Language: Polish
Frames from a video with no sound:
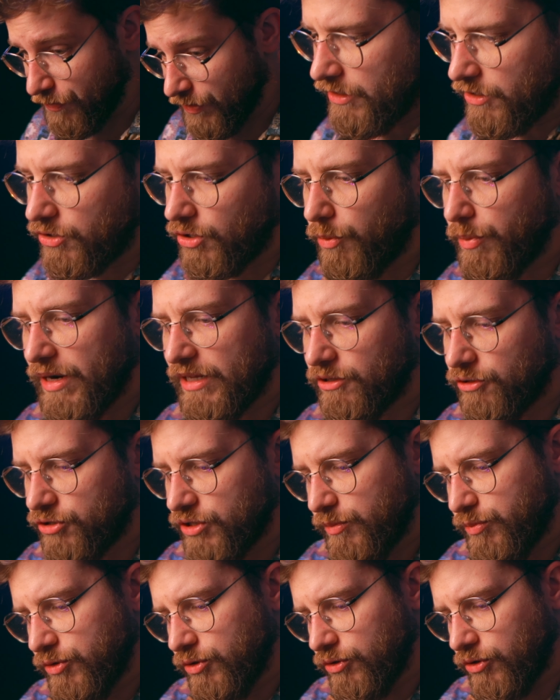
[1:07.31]
No dobra, to
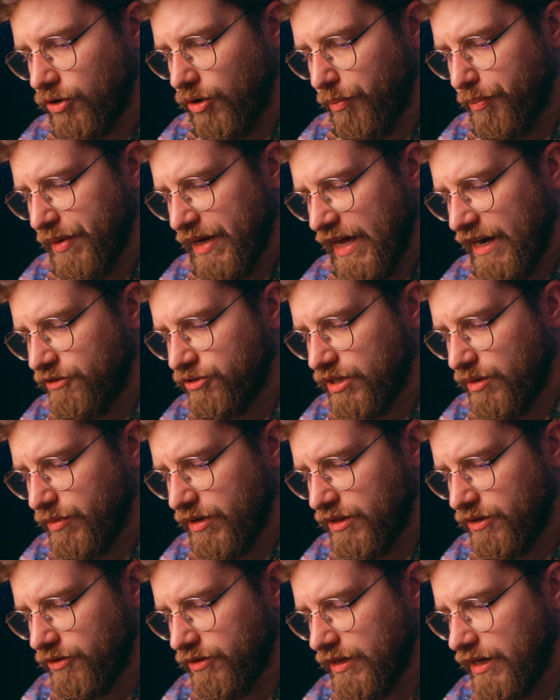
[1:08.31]
szybciutko. Pierwsza
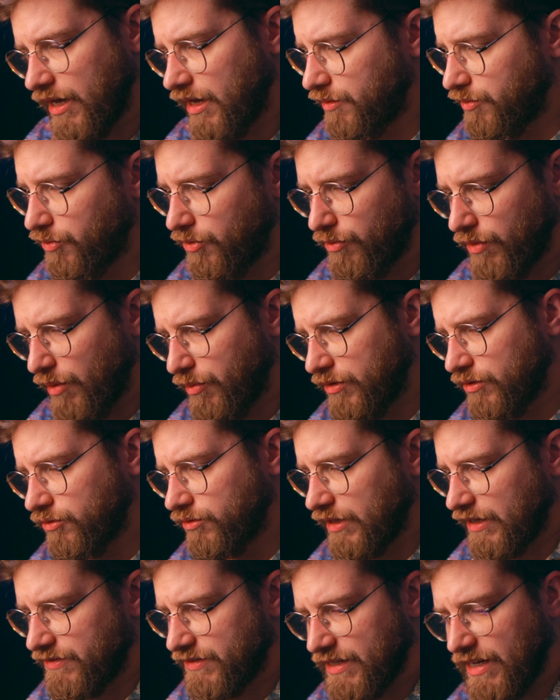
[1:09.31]
metoda, bo mamy
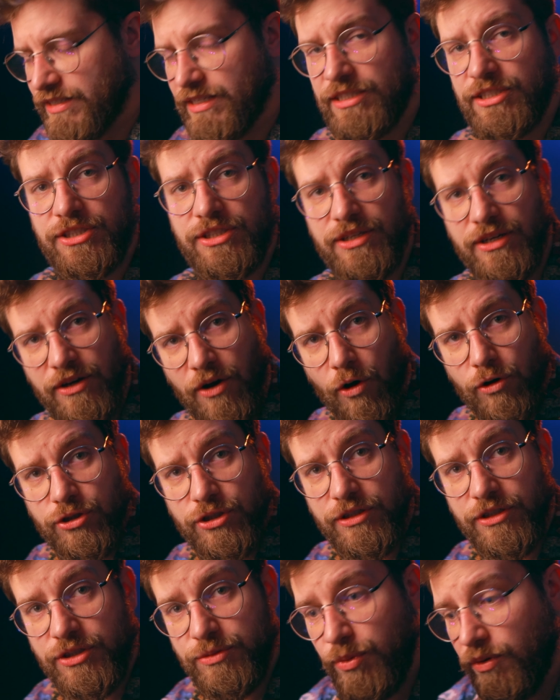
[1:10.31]
tutaj wskazać e,
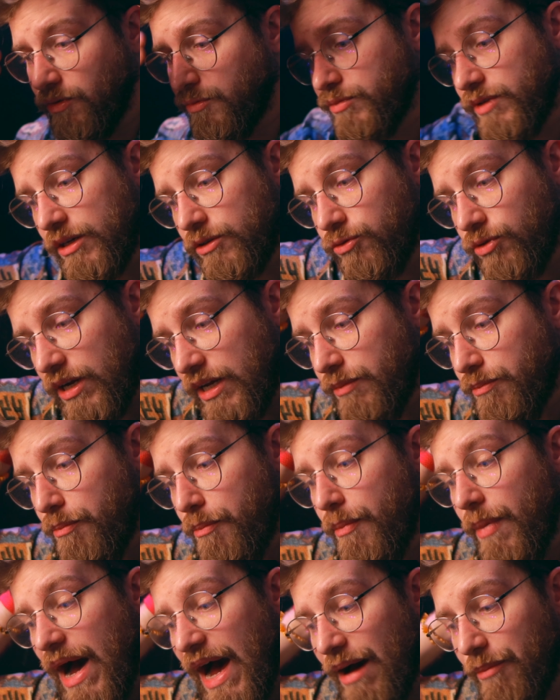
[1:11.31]
oś liczbową, na której
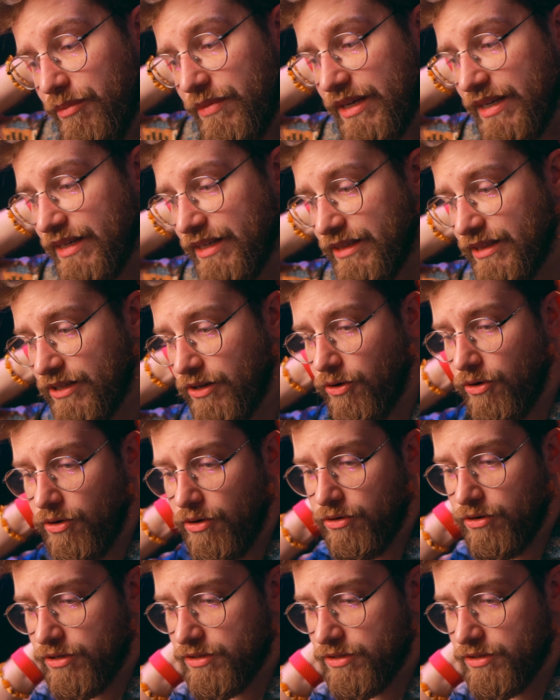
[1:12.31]
mamy to